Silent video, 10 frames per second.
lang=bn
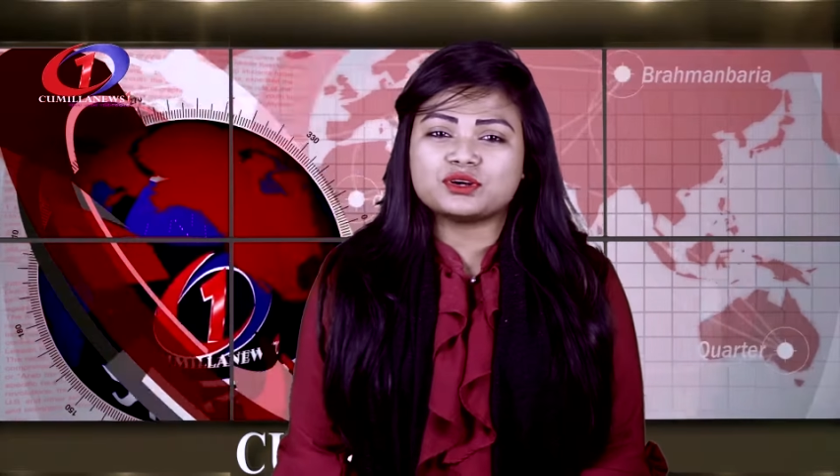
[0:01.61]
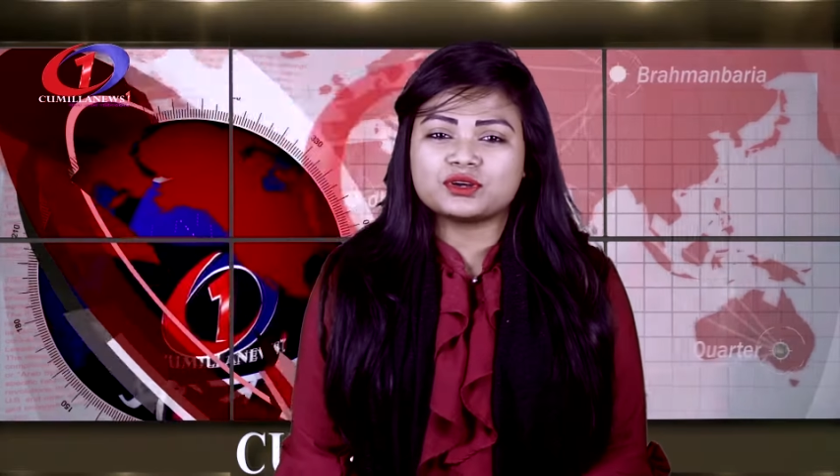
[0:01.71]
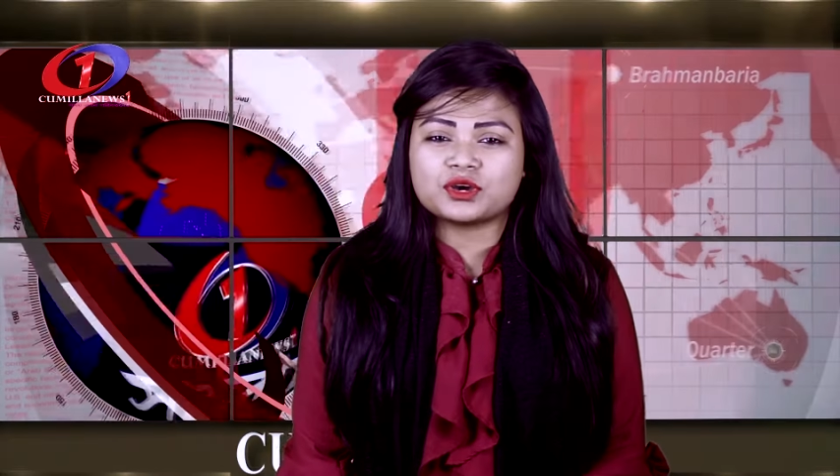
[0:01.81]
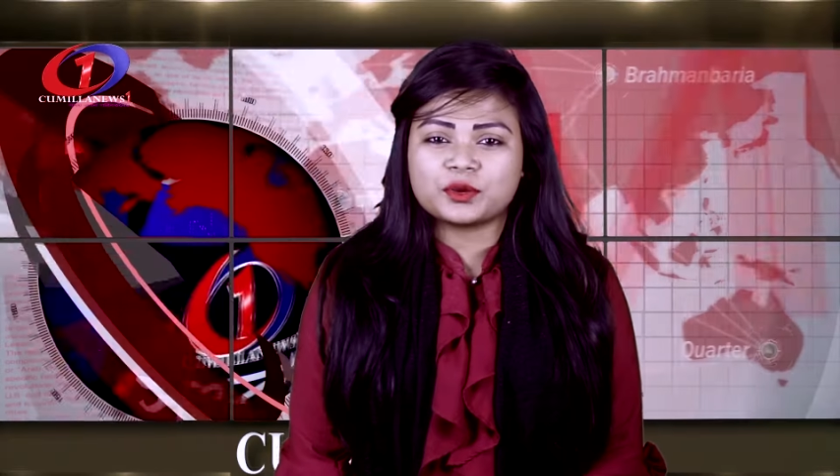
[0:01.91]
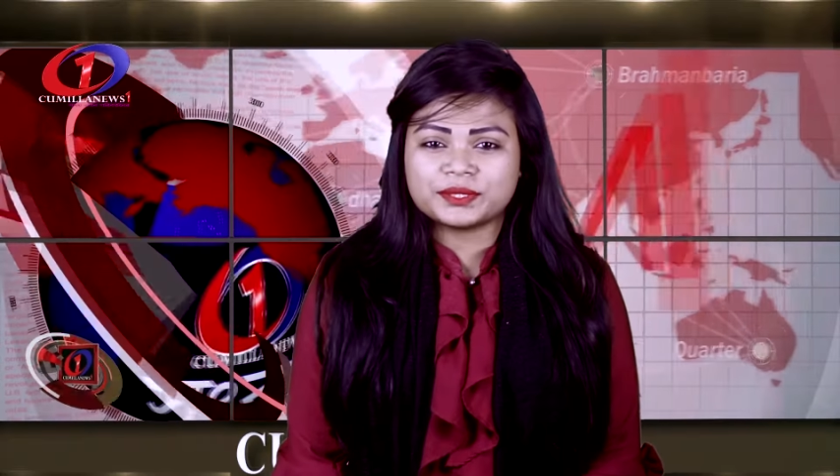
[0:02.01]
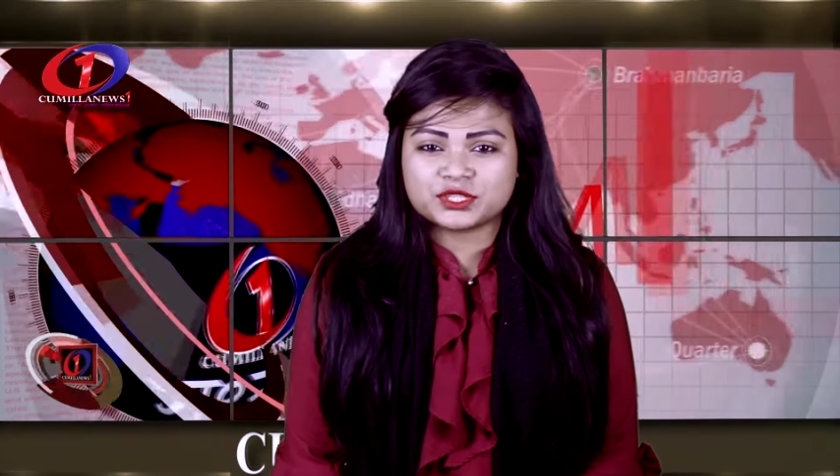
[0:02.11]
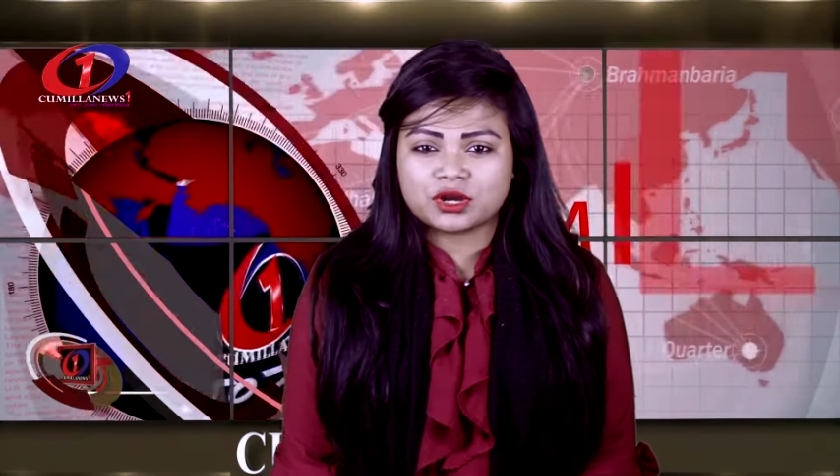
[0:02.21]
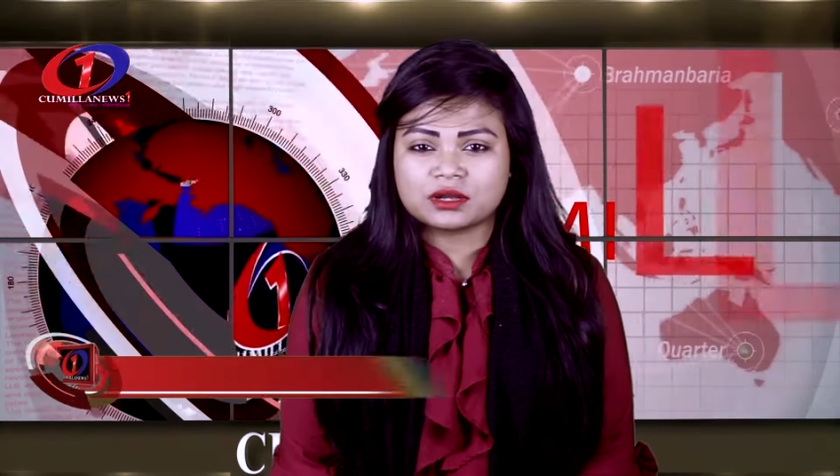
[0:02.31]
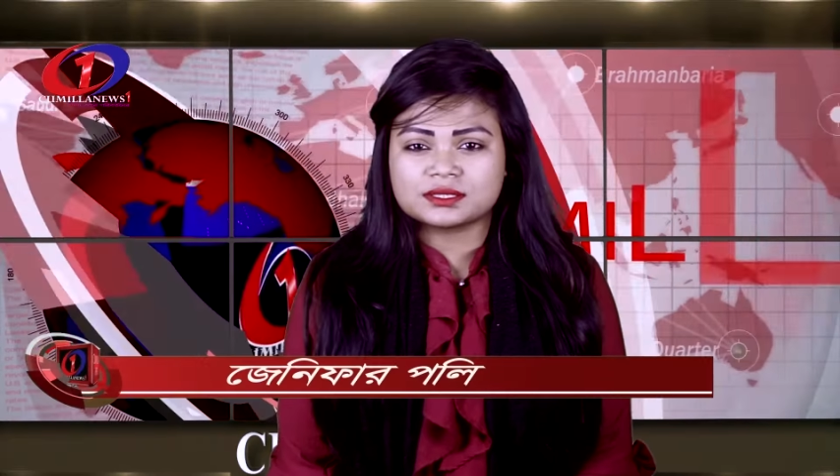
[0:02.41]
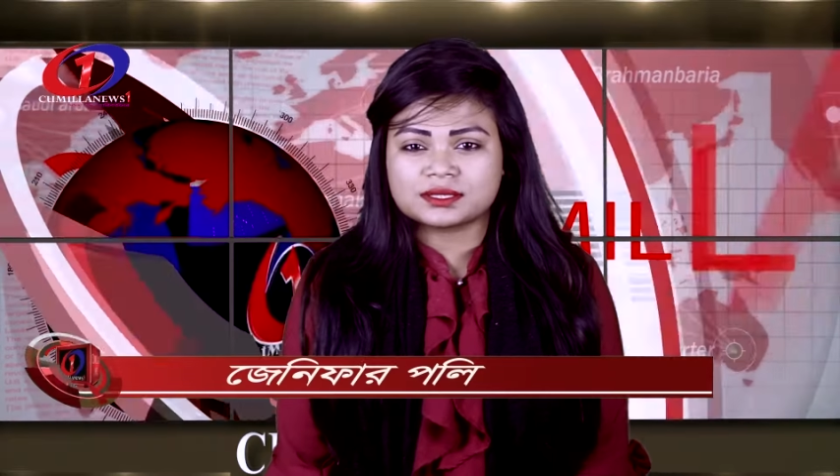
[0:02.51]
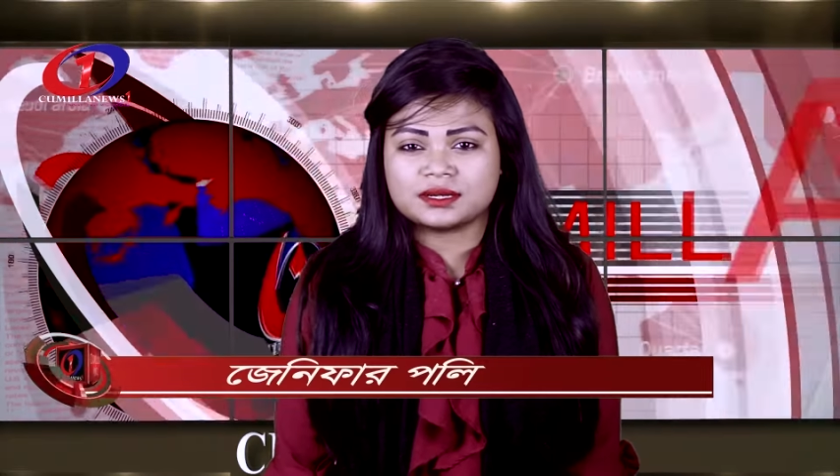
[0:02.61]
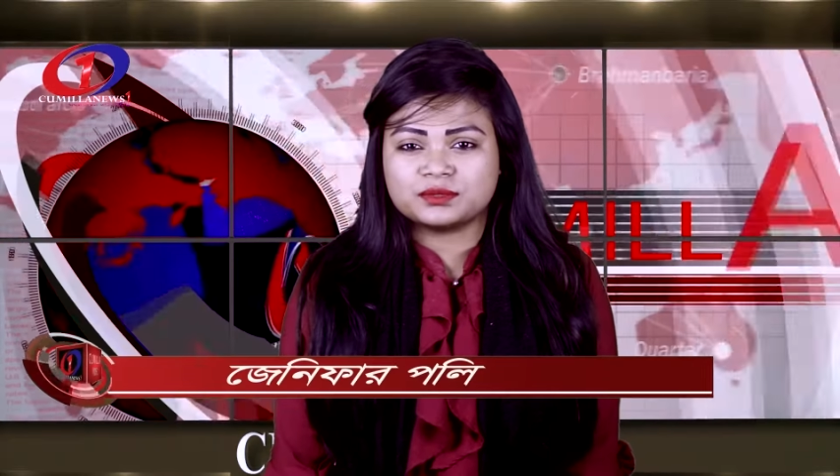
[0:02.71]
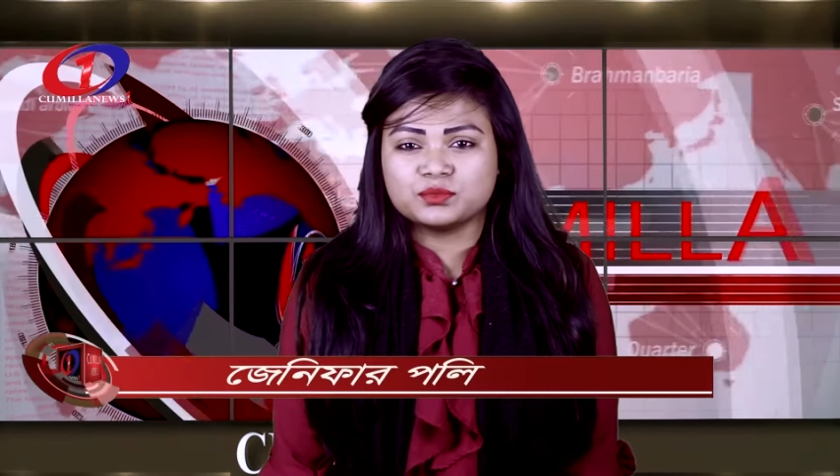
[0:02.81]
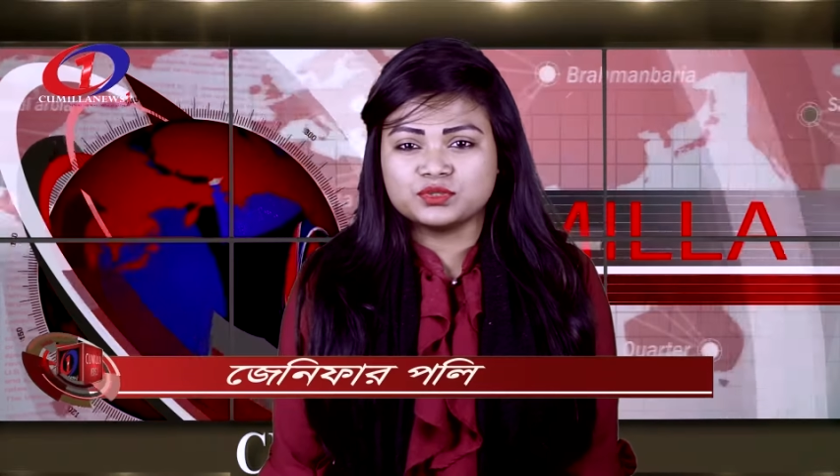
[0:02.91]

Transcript: সড়ক হবে সংস্কার